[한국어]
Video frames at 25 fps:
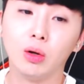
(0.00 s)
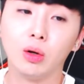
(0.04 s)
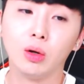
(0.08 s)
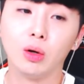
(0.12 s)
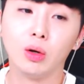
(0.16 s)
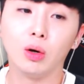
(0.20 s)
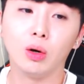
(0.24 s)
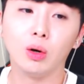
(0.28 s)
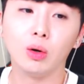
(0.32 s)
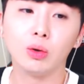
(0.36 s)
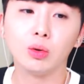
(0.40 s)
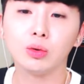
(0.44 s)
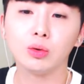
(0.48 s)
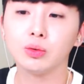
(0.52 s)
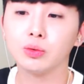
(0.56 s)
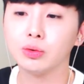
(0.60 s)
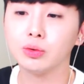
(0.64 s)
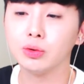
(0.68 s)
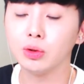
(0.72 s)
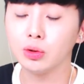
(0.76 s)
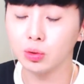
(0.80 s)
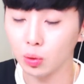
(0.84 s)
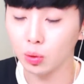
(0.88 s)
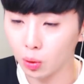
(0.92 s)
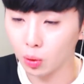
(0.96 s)
아 형님
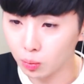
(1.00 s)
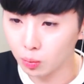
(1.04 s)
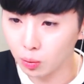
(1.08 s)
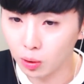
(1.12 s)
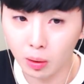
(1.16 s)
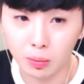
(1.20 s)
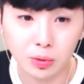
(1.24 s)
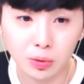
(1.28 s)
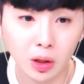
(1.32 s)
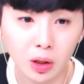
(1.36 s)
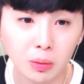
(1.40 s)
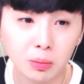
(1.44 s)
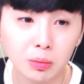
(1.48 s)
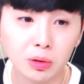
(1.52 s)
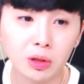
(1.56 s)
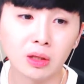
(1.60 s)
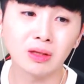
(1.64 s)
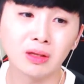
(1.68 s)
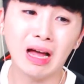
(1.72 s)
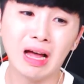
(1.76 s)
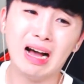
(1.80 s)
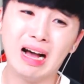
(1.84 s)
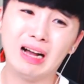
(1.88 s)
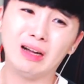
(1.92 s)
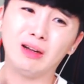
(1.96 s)
근데 저 너무 감사합니다.
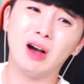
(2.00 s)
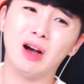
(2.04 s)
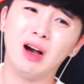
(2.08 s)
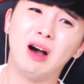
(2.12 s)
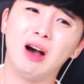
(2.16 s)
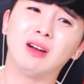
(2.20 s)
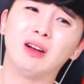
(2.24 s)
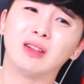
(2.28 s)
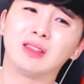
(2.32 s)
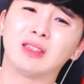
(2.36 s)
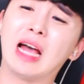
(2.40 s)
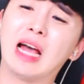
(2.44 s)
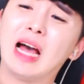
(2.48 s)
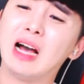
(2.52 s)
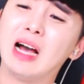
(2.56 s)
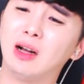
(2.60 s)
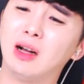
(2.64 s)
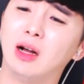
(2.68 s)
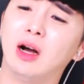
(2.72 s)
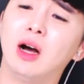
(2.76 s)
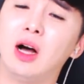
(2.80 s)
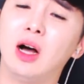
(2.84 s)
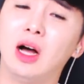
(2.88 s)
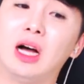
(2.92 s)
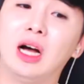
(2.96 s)
따거
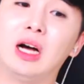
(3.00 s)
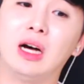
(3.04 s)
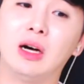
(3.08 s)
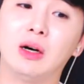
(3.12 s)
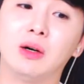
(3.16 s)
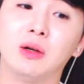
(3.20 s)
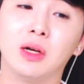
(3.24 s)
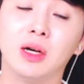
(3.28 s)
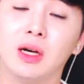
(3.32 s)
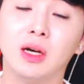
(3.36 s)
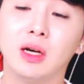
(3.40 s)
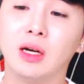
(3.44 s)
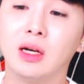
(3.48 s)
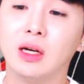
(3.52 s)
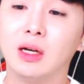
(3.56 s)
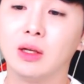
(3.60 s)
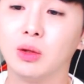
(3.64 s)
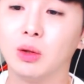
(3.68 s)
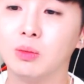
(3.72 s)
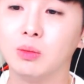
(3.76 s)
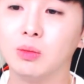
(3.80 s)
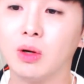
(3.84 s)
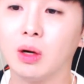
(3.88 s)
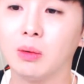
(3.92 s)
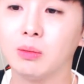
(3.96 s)
따거 예
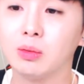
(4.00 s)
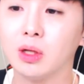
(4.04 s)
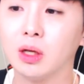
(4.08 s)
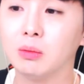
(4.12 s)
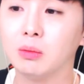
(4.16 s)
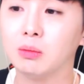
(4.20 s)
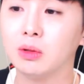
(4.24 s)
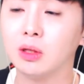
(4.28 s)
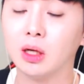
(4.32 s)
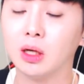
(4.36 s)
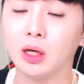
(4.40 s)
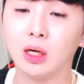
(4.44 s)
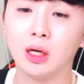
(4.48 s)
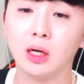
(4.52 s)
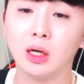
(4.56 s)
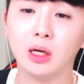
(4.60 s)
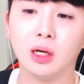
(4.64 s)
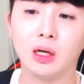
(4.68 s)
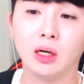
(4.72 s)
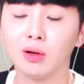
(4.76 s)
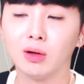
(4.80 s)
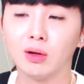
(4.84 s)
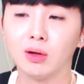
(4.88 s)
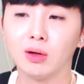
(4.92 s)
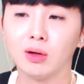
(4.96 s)
너무
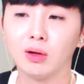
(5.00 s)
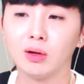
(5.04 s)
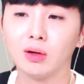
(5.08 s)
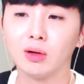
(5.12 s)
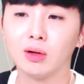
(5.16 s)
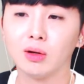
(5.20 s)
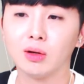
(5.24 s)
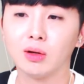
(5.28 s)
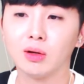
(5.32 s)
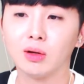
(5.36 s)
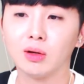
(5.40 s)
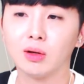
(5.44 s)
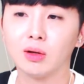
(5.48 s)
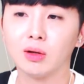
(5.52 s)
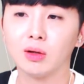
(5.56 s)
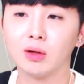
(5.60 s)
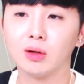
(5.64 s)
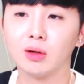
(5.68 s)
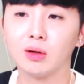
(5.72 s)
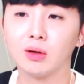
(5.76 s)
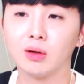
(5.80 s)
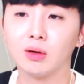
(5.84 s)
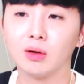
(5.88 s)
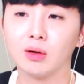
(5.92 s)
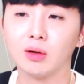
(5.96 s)
감사합니다. 자주
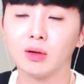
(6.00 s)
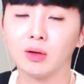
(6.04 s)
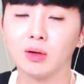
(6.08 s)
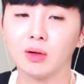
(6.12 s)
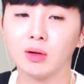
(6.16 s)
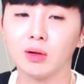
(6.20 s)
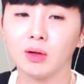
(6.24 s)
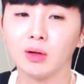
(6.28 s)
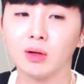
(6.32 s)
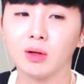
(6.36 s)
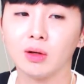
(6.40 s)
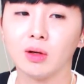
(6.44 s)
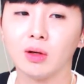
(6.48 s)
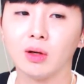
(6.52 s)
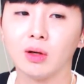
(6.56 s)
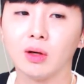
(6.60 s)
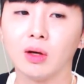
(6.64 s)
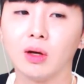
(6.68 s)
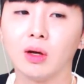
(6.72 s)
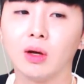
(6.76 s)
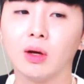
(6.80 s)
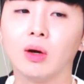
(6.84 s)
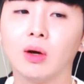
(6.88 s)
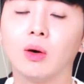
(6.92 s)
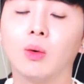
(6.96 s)
보고 재밌게
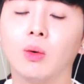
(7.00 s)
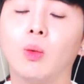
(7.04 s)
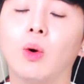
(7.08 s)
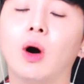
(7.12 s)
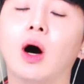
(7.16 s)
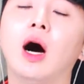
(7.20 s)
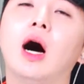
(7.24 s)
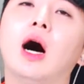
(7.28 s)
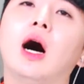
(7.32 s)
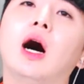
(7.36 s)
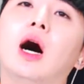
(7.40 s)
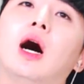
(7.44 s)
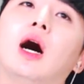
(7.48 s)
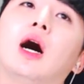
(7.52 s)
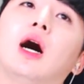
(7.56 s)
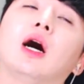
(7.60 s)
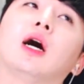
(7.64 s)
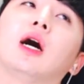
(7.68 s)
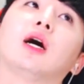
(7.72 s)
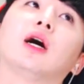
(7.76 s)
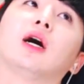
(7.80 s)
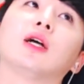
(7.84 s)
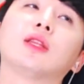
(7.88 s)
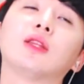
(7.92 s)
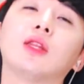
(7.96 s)
봐가지고 와
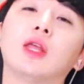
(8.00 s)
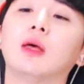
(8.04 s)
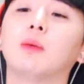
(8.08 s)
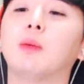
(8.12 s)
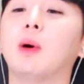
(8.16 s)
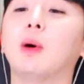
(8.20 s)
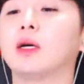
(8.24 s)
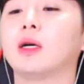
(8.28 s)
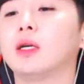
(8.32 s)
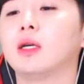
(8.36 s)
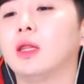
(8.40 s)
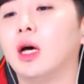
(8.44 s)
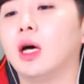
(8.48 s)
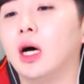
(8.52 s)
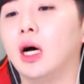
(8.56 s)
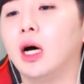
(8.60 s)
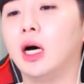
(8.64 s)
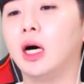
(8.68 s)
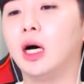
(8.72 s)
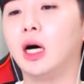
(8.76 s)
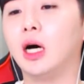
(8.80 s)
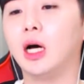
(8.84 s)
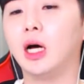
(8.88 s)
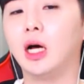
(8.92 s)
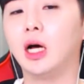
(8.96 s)
대박이다. 제
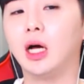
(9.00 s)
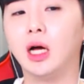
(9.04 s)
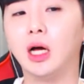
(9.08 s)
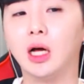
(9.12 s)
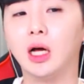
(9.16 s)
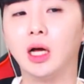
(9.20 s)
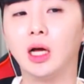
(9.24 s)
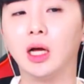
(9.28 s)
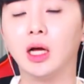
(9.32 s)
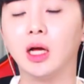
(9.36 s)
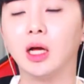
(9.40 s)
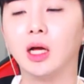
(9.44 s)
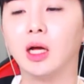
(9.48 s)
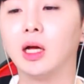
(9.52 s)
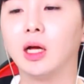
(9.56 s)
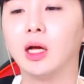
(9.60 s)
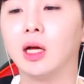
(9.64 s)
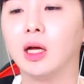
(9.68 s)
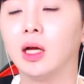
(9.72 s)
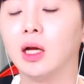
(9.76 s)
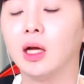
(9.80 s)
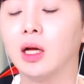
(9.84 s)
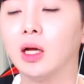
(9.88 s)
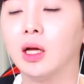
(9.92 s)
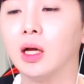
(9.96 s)
내일
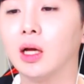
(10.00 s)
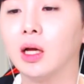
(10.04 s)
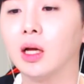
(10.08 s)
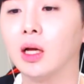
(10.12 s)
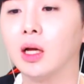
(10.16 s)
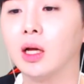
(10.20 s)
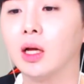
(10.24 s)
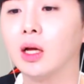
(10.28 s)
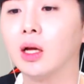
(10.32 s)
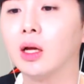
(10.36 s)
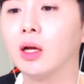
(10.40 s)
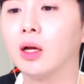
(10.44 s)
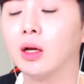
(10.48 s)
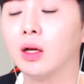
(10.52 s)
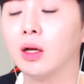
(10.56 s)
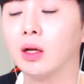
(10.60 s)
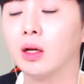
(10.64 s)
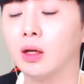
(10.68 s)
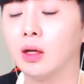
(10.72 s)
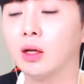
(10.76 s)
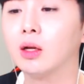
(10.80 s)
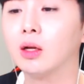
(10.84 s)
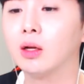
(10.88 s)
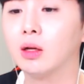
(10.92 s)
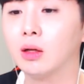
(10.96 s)
다섯
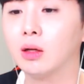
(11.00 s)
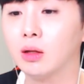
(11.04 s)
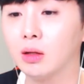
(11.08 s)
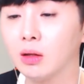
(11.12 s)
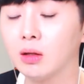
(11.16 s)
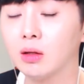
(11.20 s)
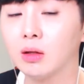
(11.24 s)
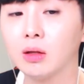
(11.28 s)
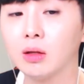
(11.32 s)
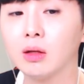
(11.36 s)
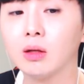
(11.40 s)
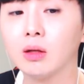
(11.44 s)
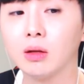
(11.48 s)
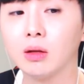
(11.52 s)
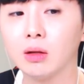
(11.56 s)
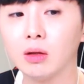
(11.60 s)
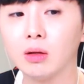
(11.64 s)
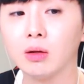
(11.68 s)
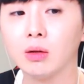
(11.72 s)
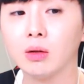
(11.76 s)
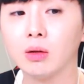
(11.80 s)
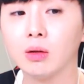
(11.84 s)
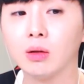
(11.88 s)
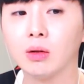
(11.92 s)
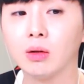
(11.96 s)
시 반에 일나가
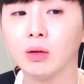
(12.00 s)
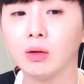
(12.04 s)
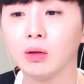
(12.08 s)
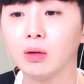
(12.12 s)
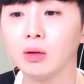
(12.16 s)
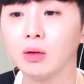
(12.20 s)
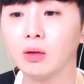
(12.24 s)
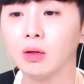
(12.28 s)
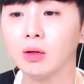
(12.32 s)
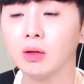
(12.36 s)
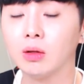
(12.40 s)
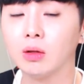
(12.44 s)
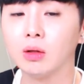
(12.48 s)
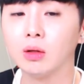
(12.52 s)
일 나가야 되거든요.